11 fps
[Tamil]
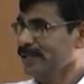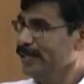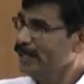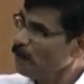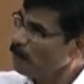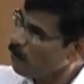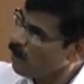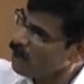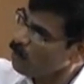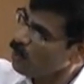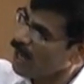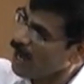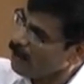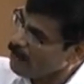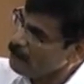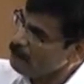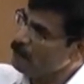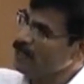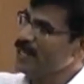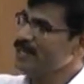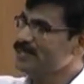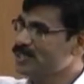இதை போல ஒரு
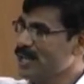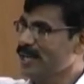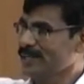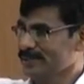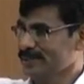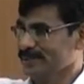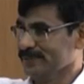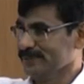அமைப்பிலே சேர்ந்து